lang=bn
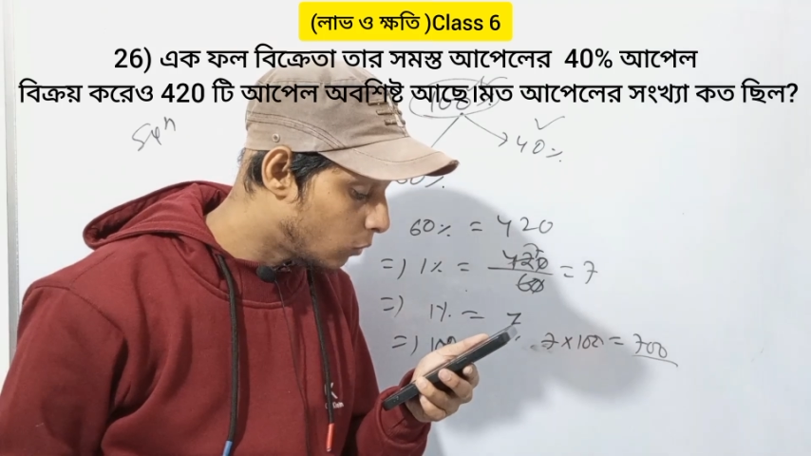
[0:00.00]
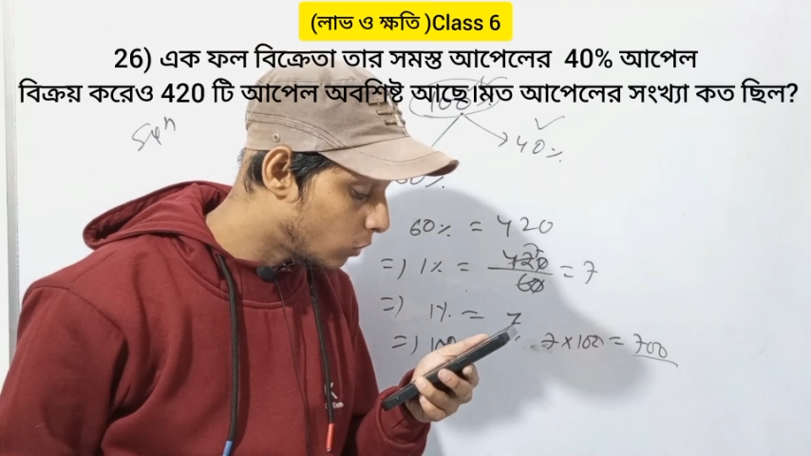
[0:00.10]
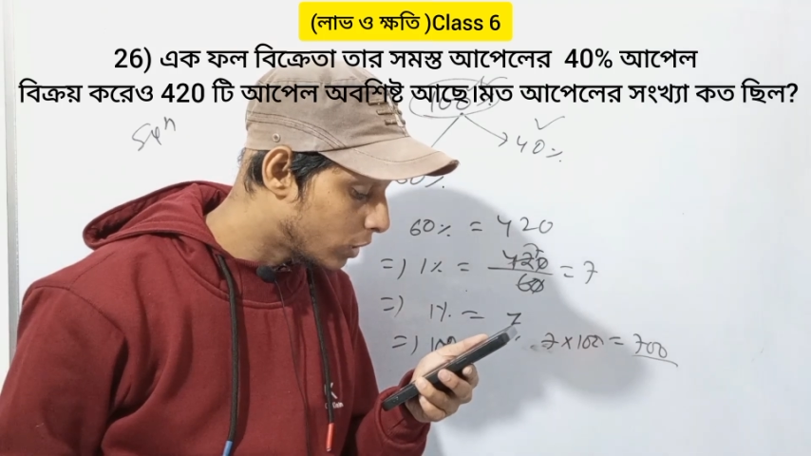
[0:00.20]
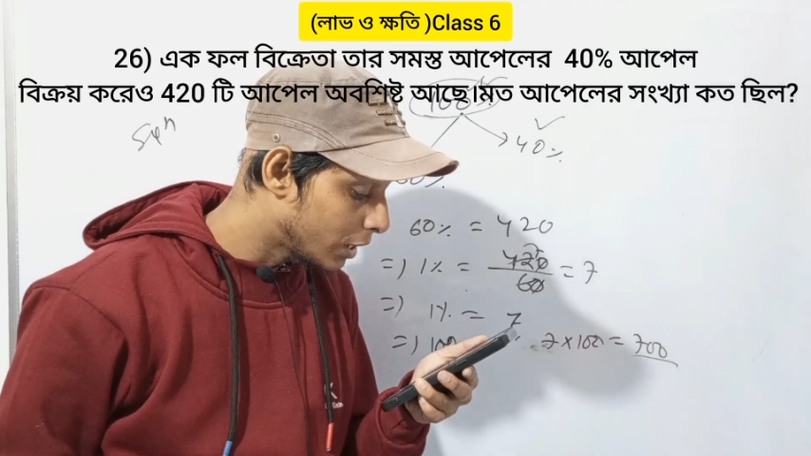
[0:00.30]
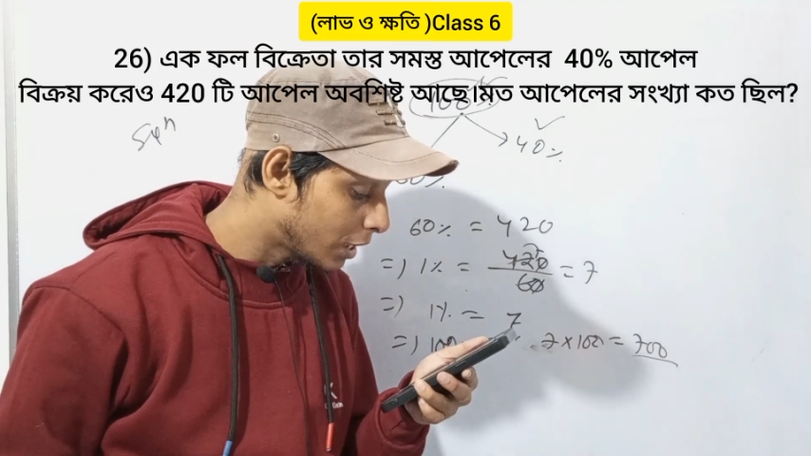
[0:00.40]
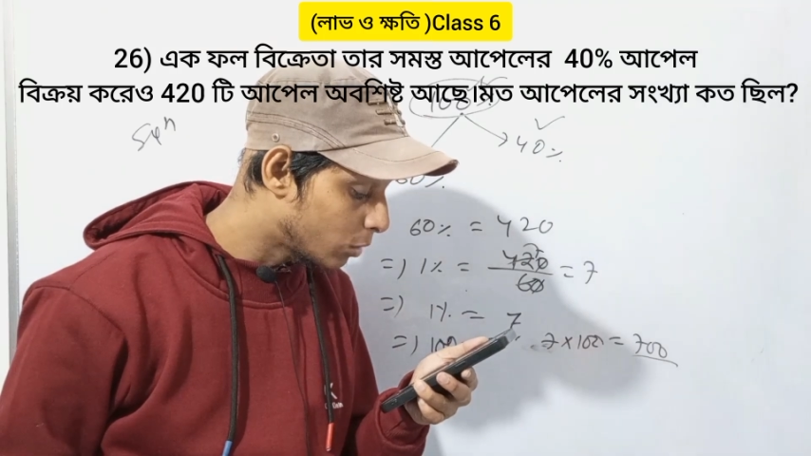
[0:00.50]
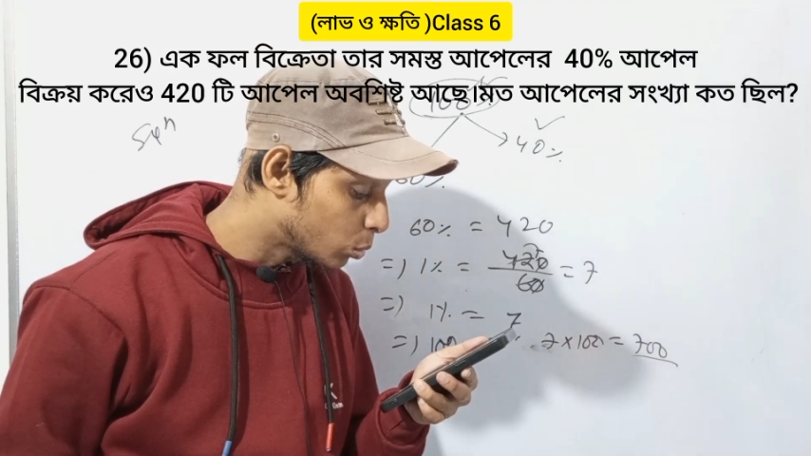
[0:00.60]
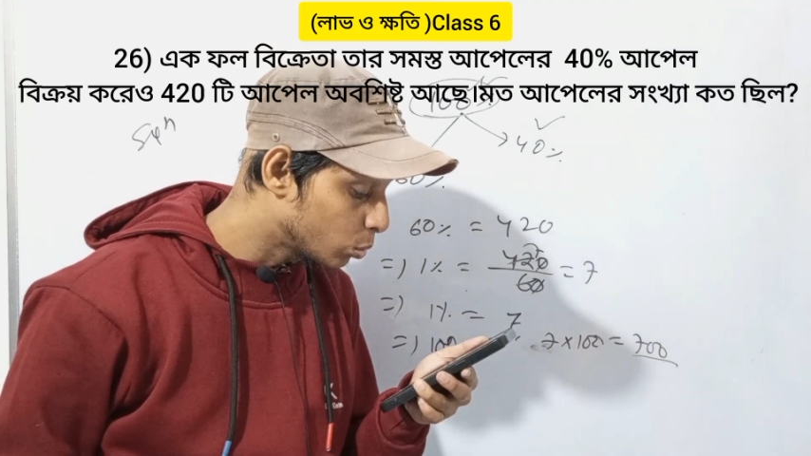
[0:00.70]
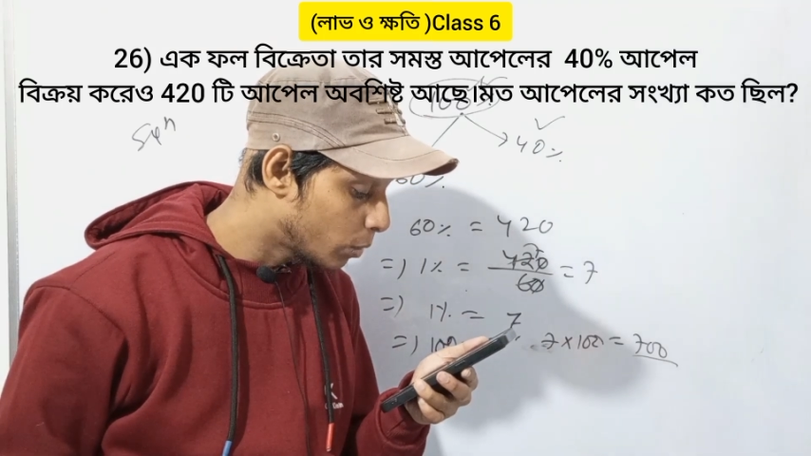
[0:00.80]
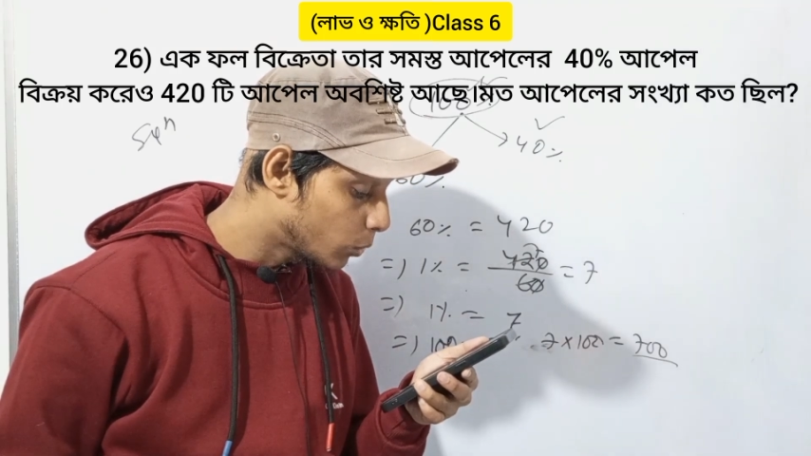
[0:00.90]
অঙ্কটাকে আর
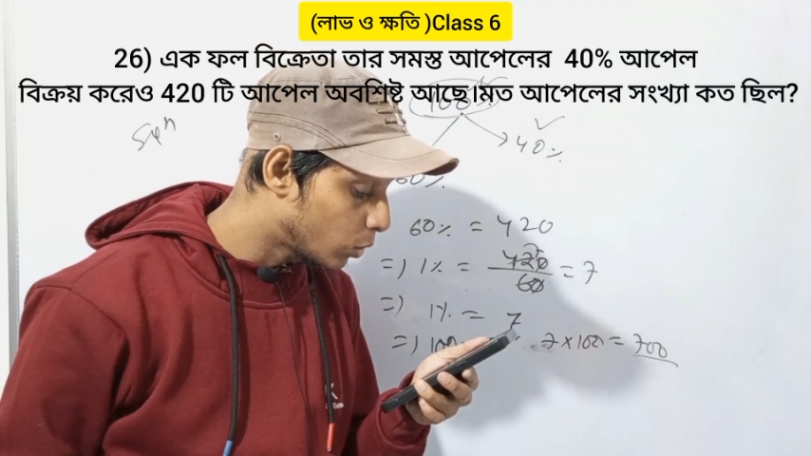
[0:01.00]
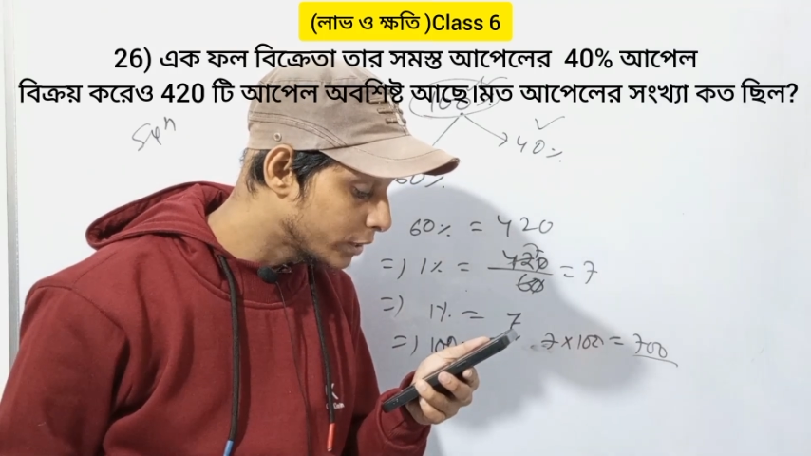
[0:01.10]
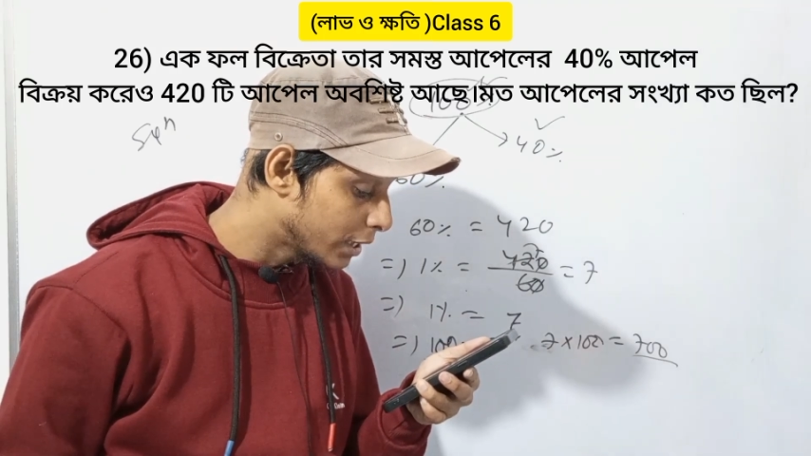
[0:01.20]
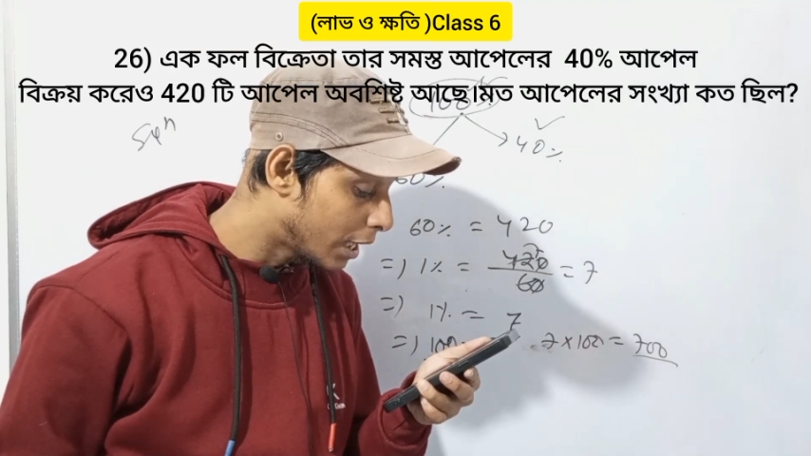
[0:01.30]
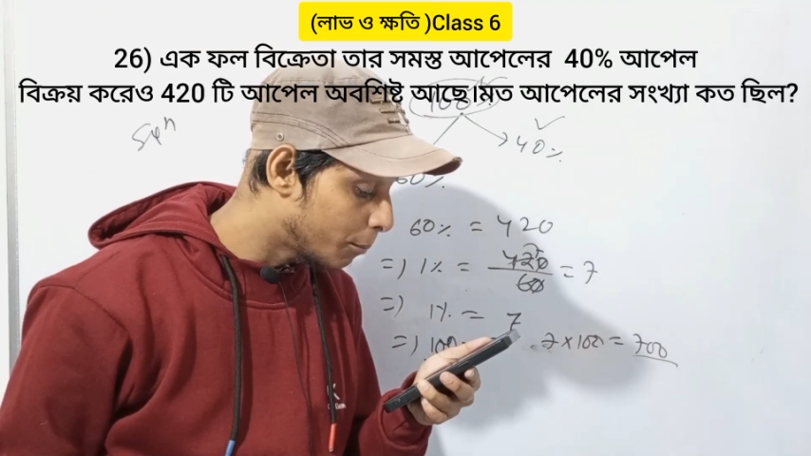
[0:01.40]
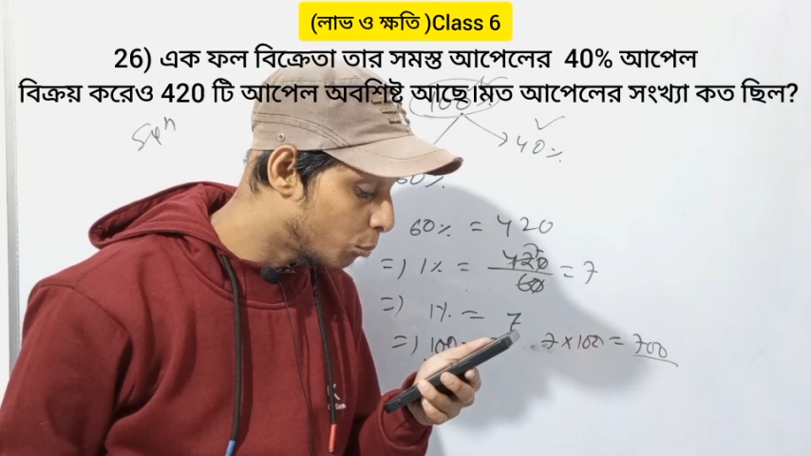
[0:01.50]
কতভাবে করা যায়